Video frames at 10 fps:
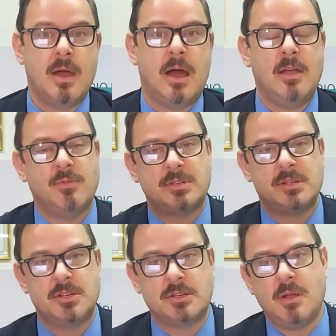Aí você
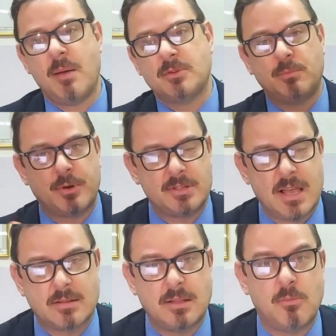diz, ah, mas o
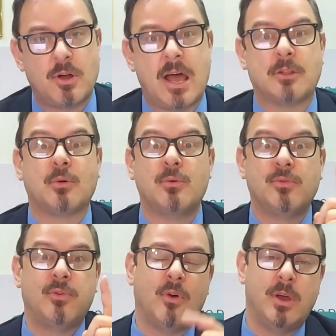processo é demorado.
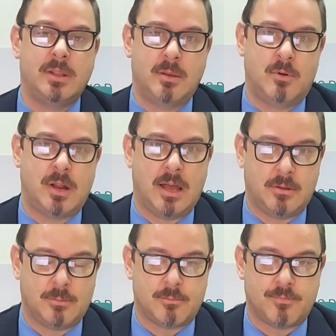Foi
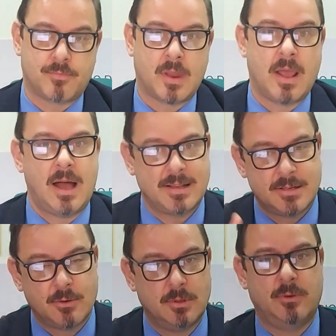demorado. A
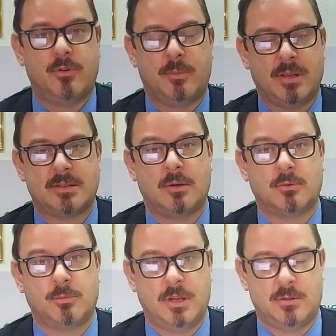segunda informação
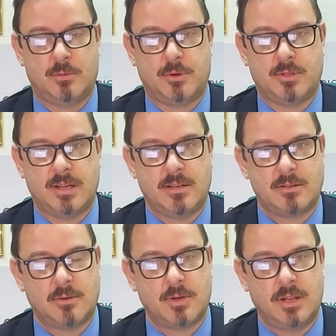do mesmo processo
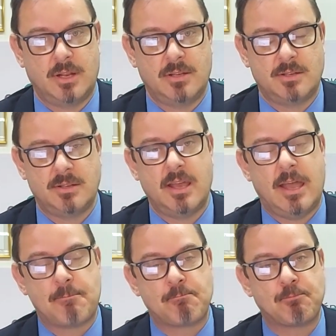que eu queria lhe dizer
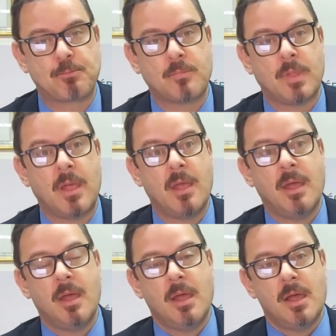é:
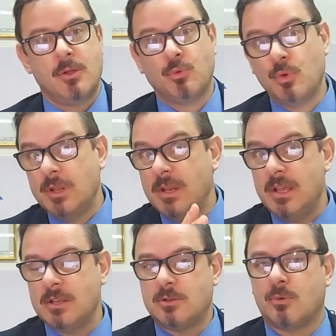no
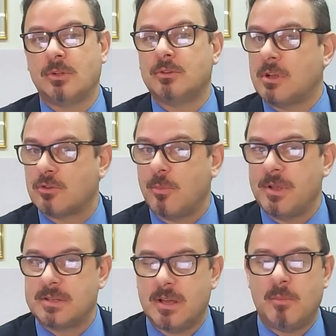início, quando nós
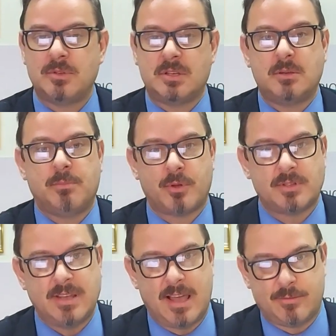começamos esse
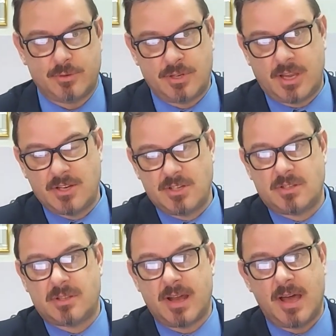processo de
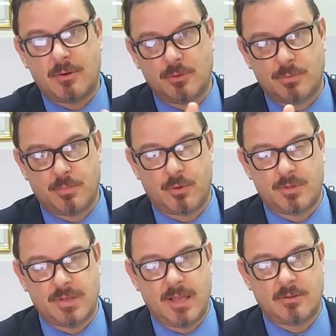registrar os
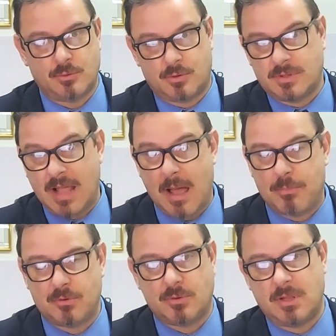processos, os
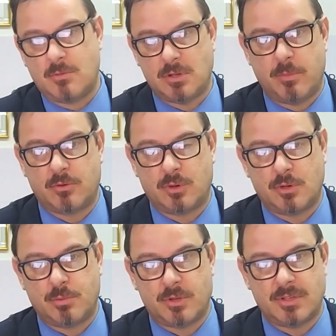TAPs, os termos de abertura de
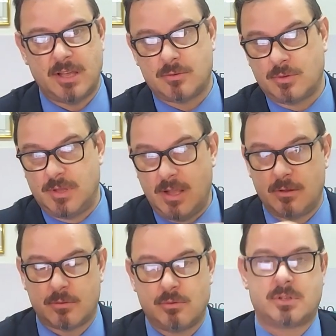processo
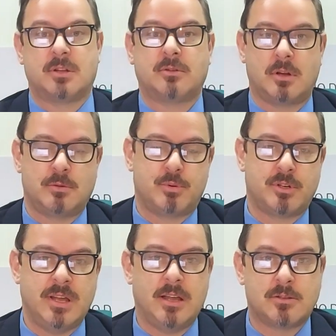dentro do escritório de
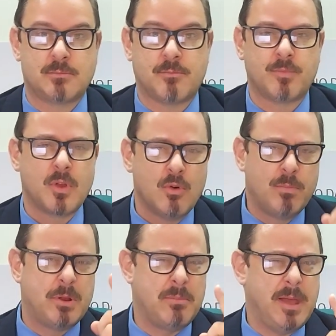projetos, o
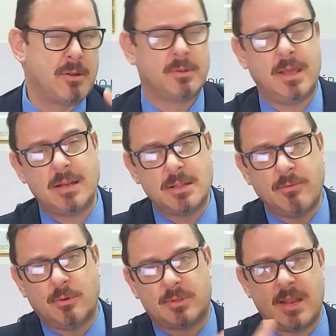primeiro deles
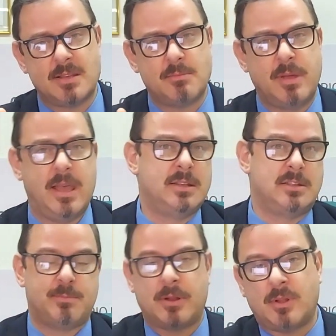levou três meses
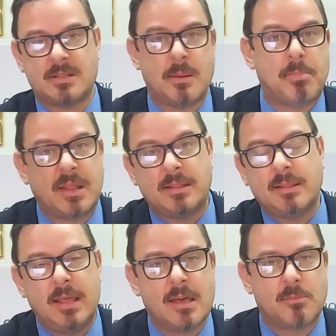para nós
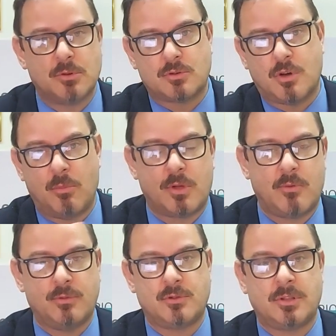aprendermos como que
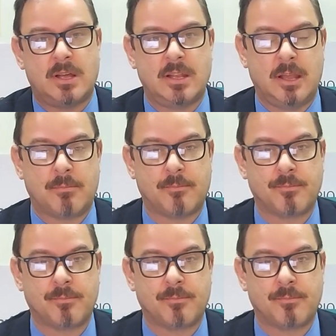funcionaria.